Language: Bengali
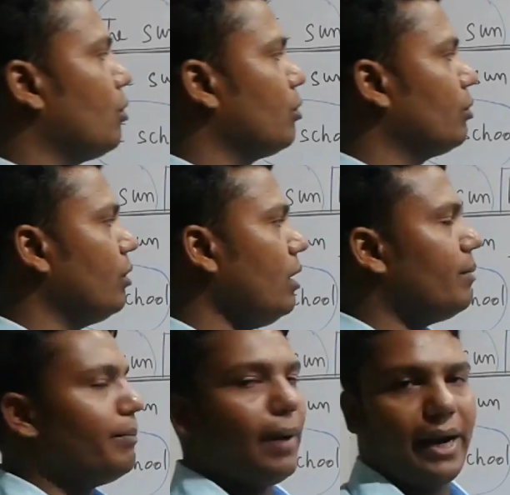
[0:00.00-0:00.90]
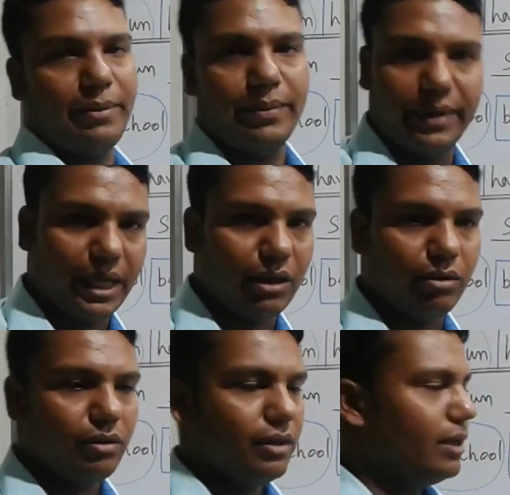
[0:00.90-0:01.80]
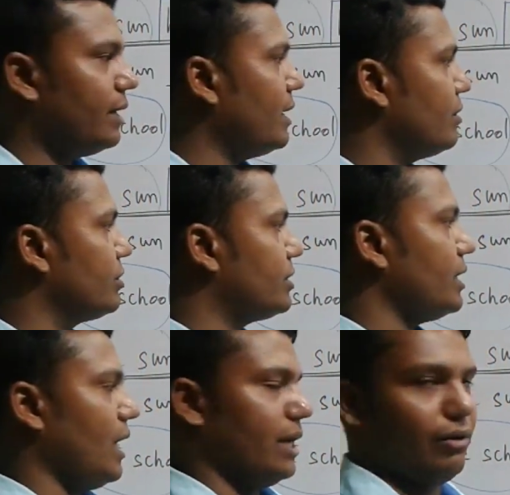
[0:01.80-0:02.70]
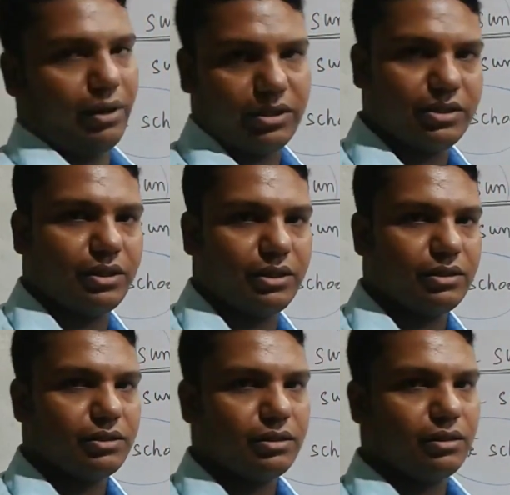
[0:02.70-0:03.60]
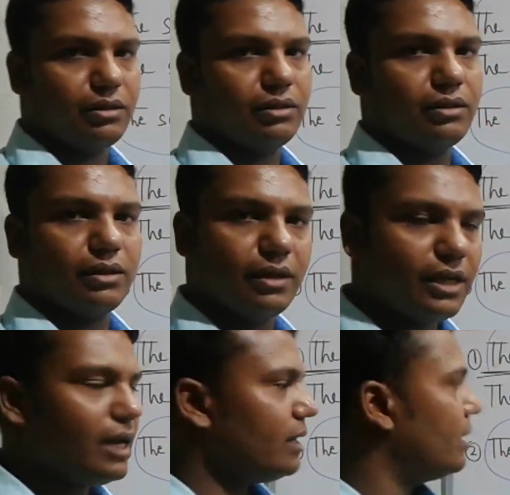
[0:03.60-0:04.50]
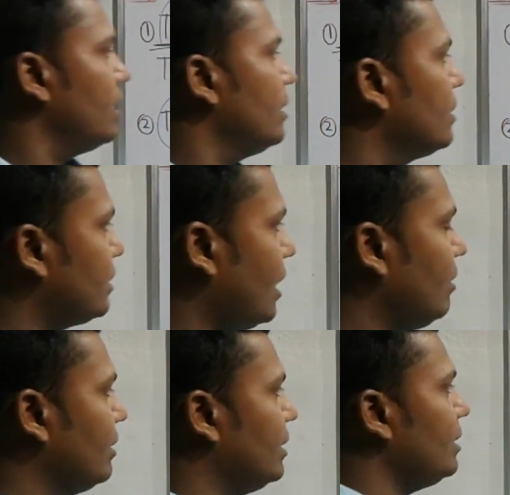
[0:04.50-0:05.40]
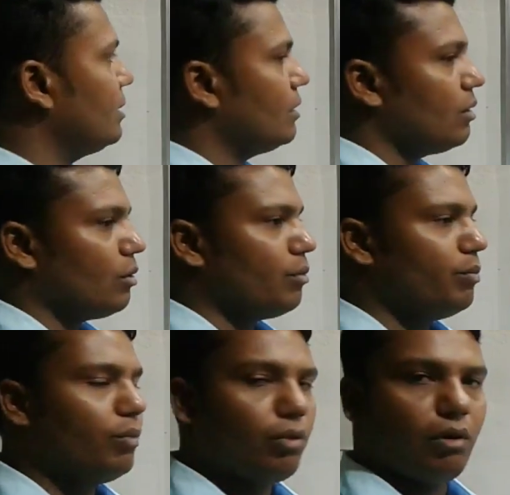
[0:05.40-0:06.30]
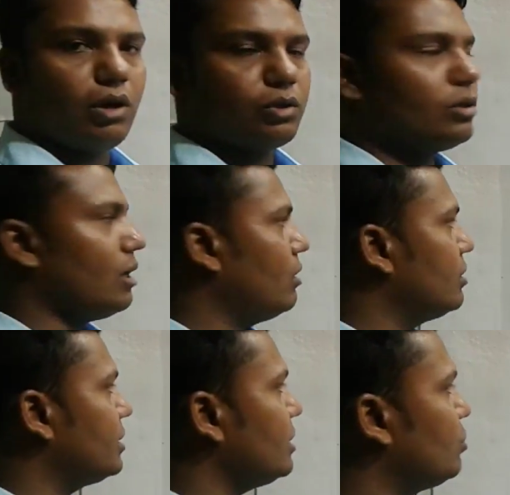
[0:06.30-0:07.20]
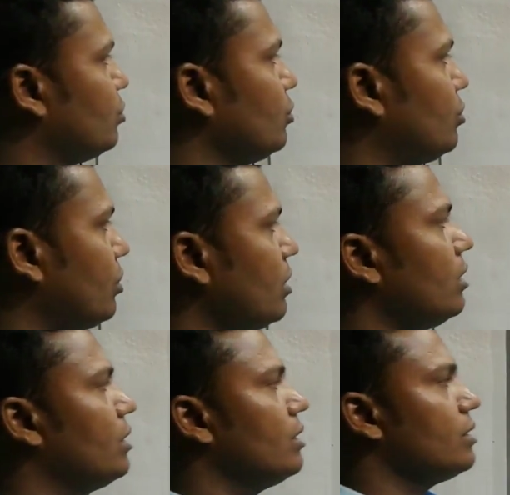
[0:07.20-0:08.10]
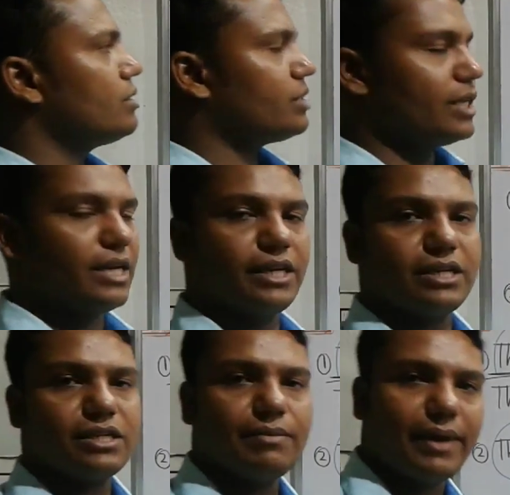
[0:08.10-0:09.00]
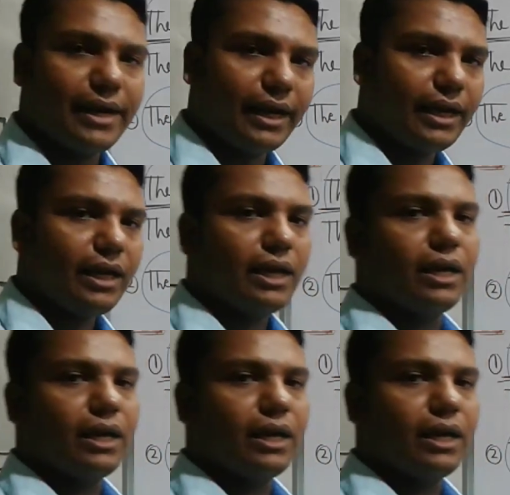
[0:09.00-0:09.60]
গরুগুলো বাড়ি ফিরে এলো এই হচ্ছে আরও একটা সেন্টেন্স ক্লিয়ার তাহলে পুরো অর্থটা হলো যে দুটো সেন্টেন্সে আমরা এটাকে